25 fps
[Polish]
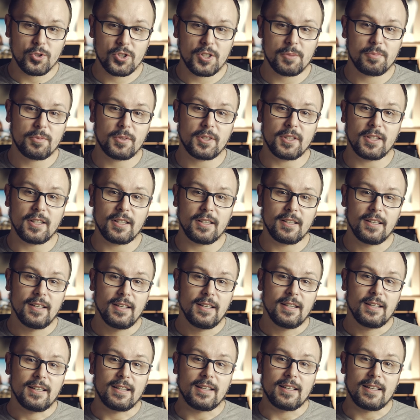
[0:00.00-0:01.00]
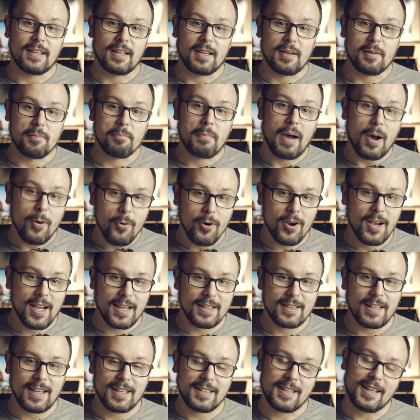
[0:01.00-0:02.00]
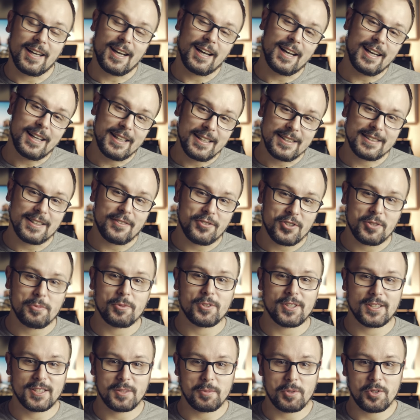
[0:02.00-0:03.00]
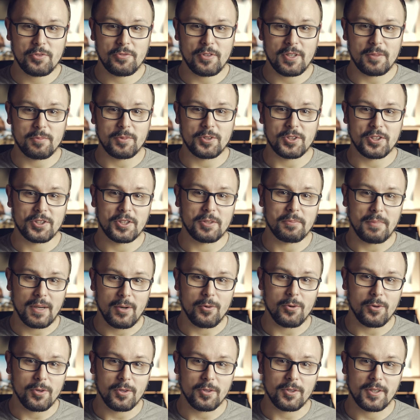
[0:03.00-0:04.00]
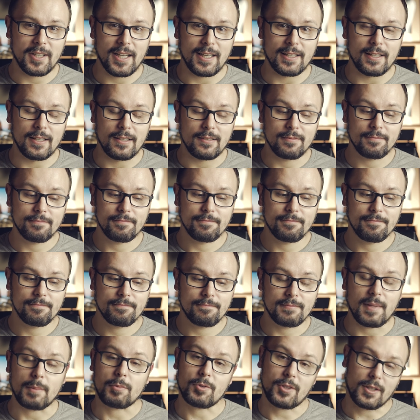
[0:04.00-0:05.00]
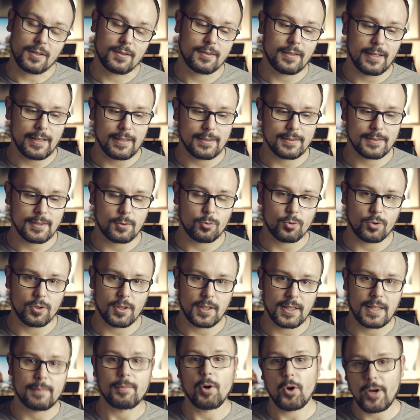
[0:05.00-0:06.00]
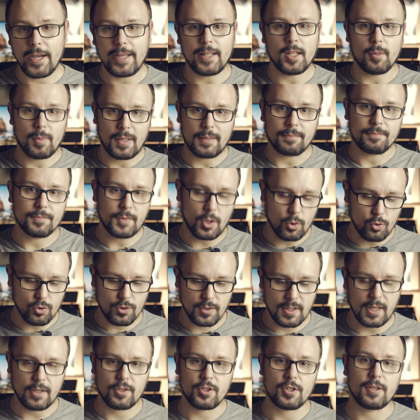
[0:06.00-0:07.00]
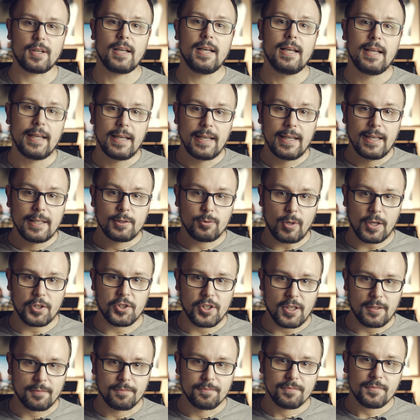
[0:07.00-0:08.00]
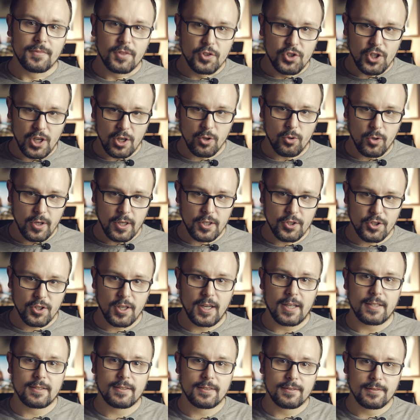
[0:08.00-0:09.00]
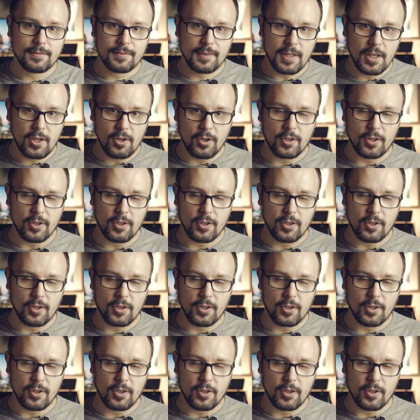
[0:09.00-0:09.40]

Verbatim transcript: szybki, e, mało gadania, ale nie zawsze można zrobić film, gdzie się mało gada. Na przykład teraz za dużo gadam. Okej, okay, dobra, to już starczy. Słuchajcie, dziękuję jeszcze raz i